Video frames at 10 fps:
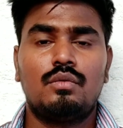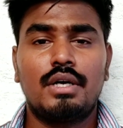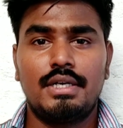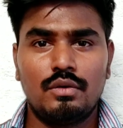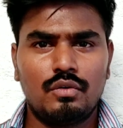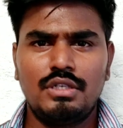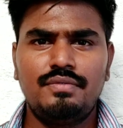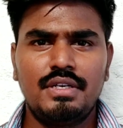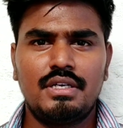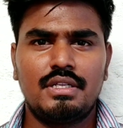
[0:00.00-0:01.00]
உங்கள்கிட்ட
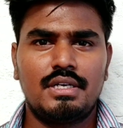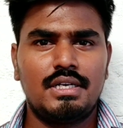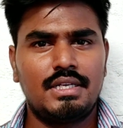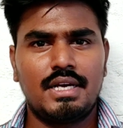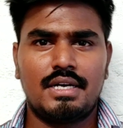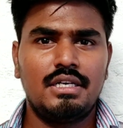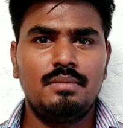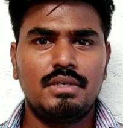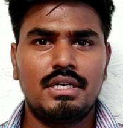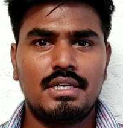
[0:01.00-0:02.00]
ஒய்ஃபி இருக்குதுன்னா நீங்கள்
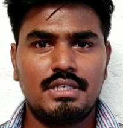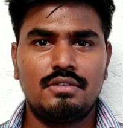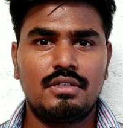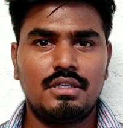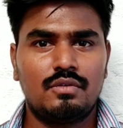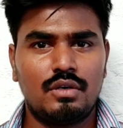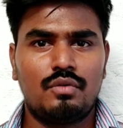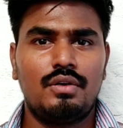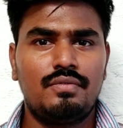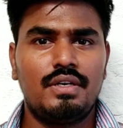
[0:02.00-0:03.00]
அன்லிமிட்டட் நெட்டு வந்து
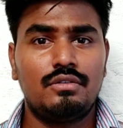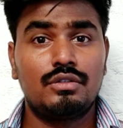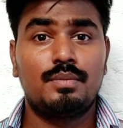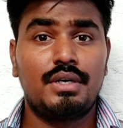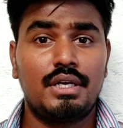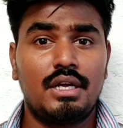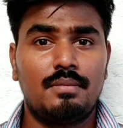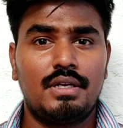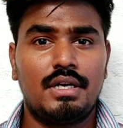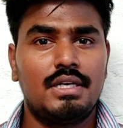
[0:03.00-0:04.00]
உங்கள் ஒய்ஃபியில் யூஸ் பண்ணுறீங்க
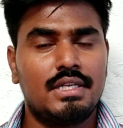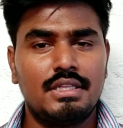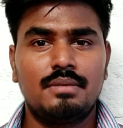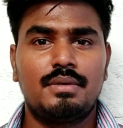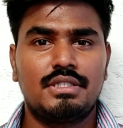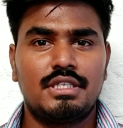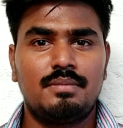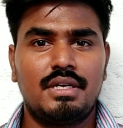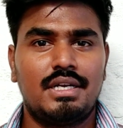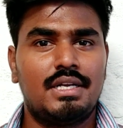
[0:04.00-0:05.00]
அப்படின்னா எந்த
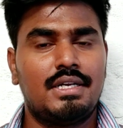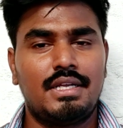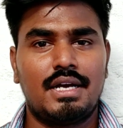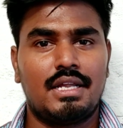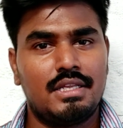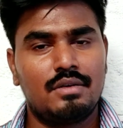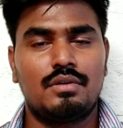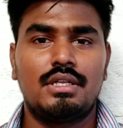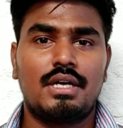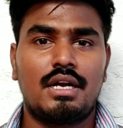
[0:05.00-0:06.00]
பிரச்சனையுமே இல்லை நீங்கள் அதையே
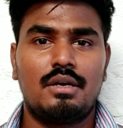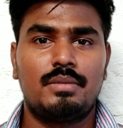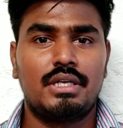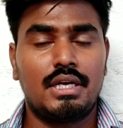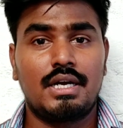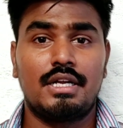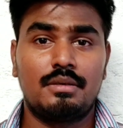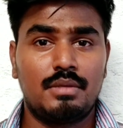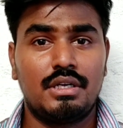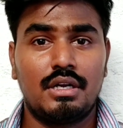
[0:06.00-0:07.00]
கூட தாராளமாக நீங்கள்
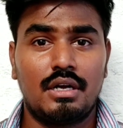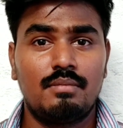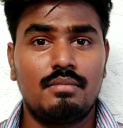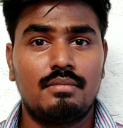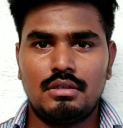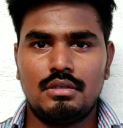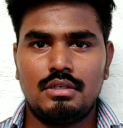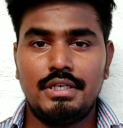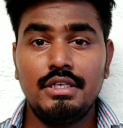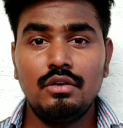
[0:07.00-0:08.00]
கனெக்ட் பண்ணிக்கலாம்
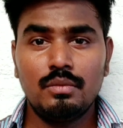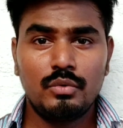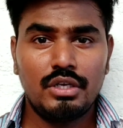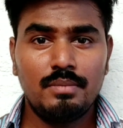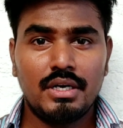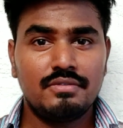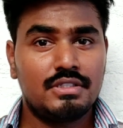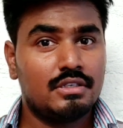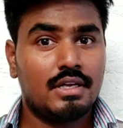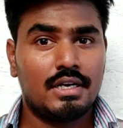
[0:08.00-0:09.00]
இன்னொரு முக்கியமான
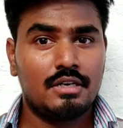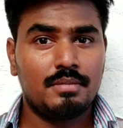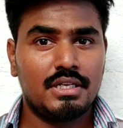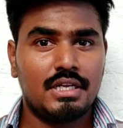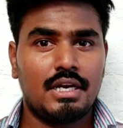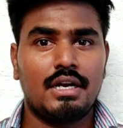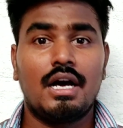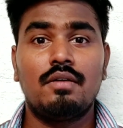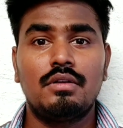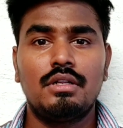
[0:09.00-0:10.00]
விஷயம் என்னன்னு பார்த்தீங்கன்னா
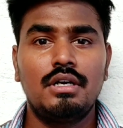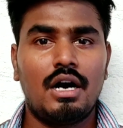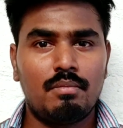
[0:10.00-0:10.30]
நான் வந்து